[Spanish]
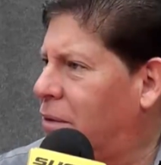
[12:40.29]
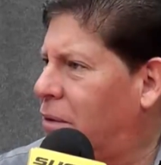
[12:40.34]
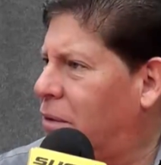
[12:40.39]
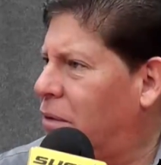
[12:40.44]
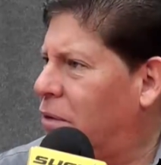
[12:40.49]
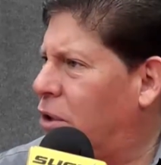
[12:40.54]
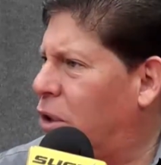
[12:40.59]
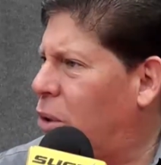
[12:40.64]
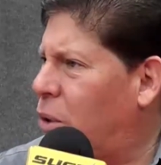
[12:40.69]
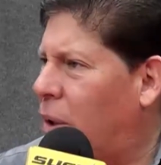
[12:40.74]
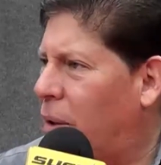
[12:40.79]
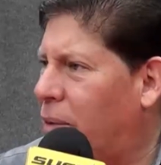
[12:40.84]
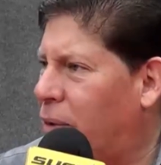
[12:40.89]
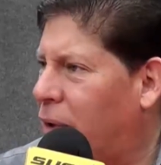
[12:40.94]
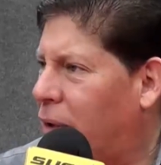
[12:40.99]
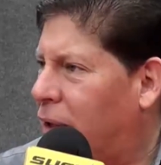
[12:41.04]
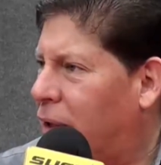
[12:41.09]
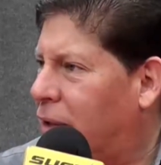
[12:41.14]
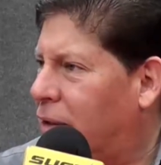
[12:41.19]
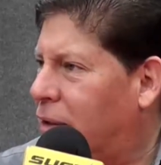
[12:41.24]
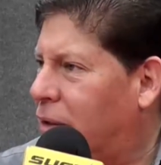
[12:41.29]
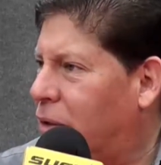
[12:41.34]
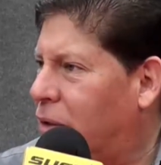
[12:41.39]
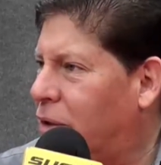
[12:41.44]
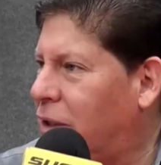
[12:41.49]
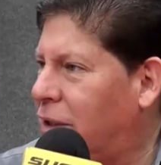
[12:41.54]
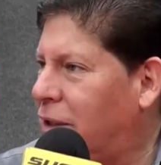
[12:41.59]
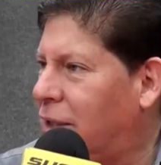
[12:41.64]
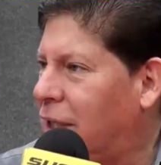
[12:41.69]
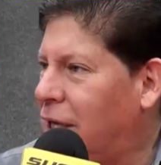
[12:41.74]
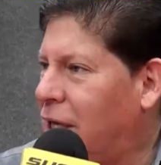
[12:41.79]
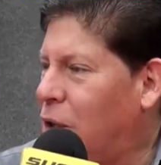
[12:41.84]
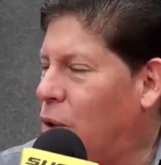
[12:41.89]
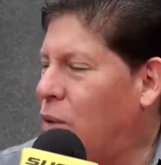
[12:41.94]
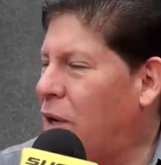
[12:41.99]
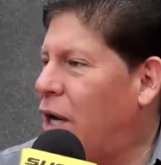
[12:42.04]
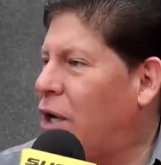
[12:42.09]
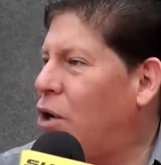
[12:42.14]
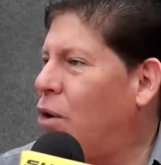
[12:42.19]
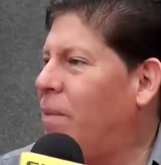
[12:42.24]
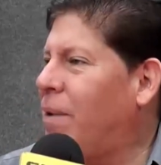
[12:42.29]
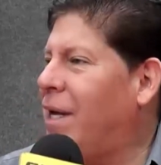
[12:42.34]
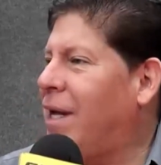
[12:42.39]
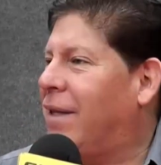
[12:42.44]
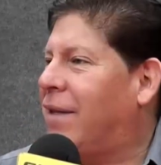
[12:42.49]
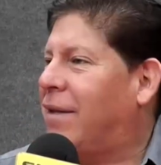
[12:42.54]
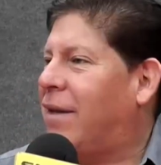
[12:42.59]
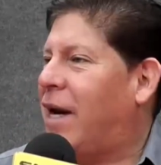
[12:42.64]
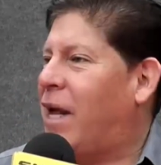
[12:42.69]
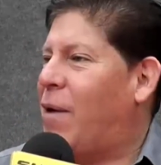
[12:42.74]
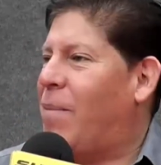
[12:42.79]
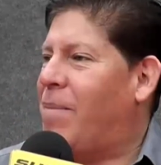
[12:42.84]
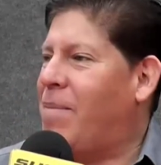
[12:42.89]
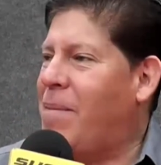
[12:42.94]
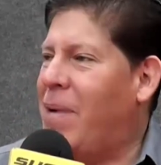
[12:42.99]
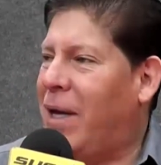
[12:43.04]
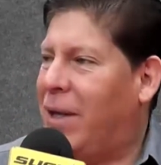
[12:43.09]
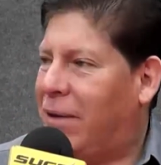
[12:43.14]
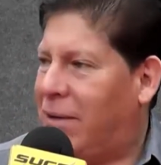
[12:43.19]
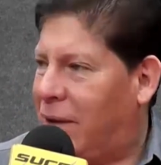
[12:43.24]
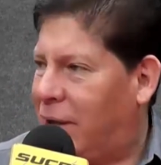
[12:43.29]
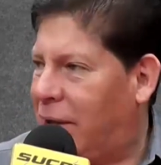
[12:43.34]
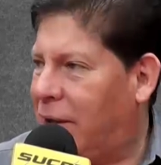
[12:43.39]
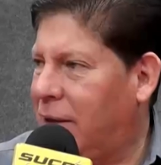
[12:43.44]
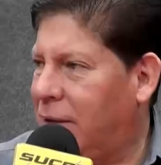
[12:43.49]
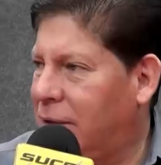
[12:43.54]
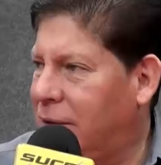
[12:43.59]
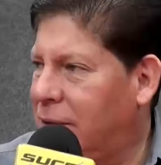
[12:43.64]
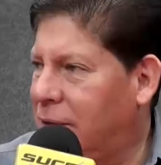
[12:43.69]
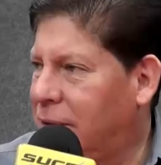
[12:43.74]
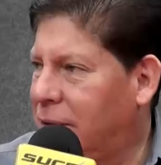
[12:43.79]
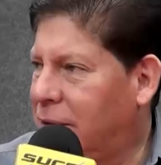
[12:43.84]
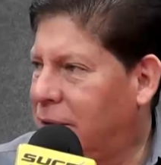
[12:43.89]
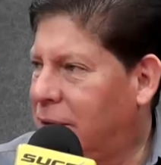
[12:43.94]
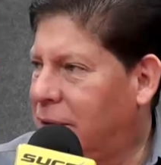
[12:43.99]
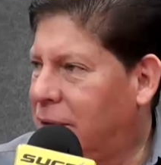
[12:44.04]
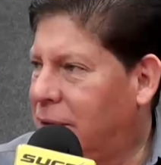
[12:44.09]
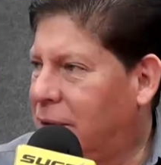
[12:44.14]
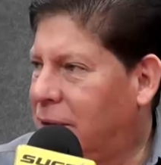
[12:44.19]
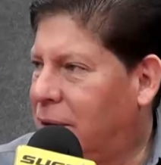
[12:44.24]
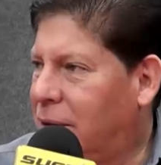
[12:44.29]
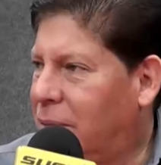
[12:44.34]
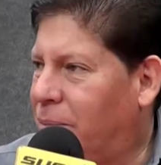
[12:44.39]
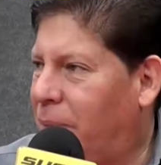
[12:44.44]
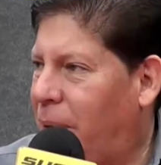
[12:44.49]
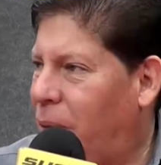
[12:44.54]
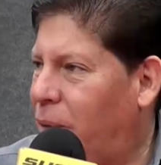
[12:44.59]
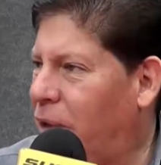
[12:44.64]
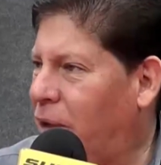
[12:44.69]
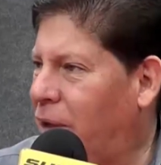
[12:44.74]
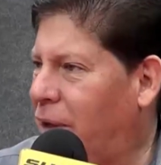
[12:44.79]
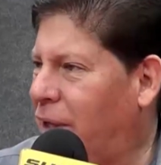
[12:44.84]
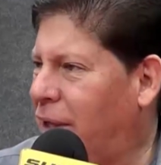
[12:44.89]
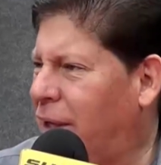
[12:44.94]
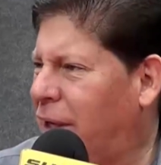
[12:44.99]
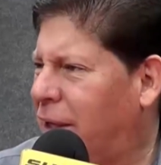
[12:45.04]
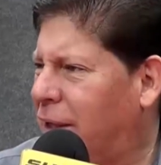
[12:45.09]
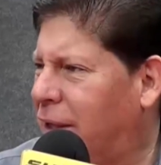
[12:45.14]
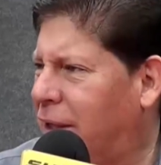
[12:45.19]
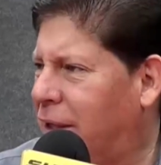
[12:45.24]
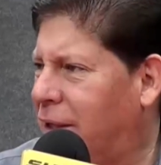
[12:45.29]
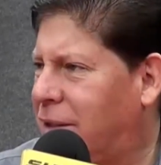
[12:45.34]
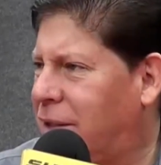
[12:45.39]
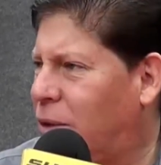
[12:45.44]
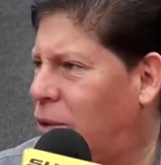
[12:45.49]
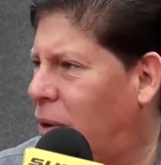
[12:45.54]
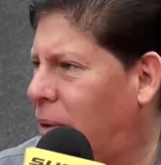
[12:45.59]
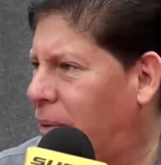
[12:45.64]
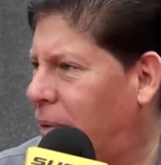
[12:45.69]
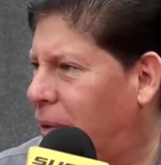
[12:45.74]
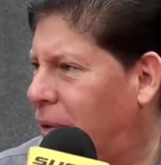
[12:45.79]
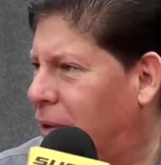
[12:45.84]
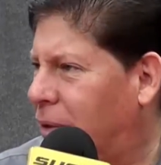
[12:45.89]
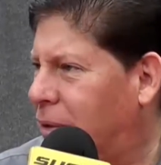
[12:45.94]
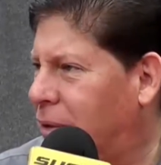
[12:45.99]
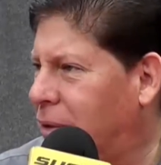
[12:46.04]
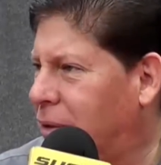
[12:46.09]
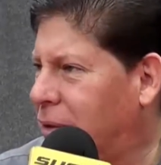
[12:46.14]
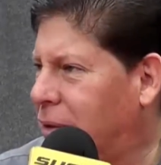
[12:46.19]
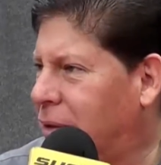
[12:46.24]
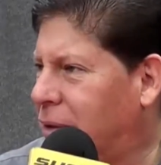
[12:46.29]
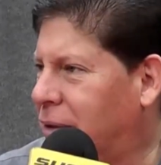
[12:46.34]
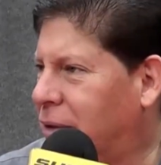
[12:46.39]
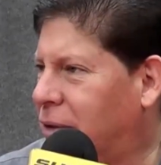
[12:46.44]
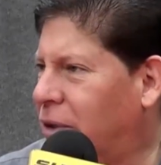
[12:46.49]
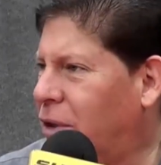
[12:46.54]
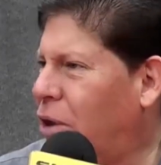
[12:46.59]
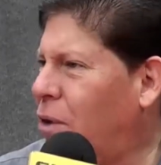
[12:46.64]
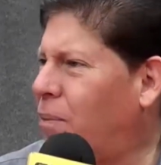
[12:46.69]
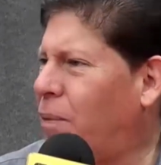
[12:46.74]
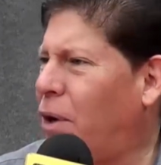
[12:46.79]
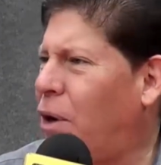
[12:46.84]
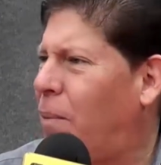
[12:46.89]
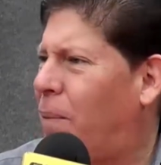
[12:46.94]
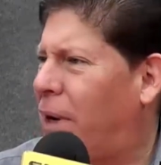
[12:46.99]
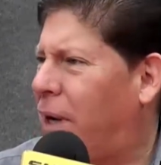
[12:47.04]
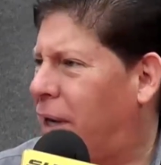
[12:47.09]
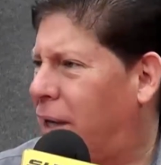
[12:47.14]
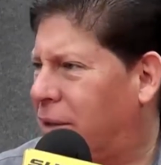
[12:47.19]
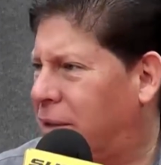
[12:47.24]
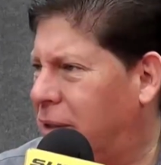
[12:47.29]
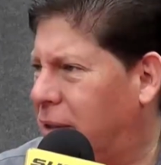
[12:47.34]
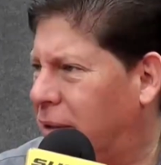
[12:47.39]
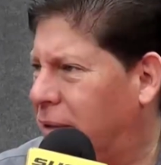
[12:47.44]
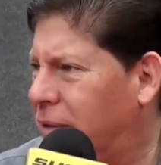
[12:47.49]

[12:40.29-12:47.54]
con cinco aviones, entonces una nómina tremenda para una aerolínea que tiene cinco aviones. Entonces no puedes operar así.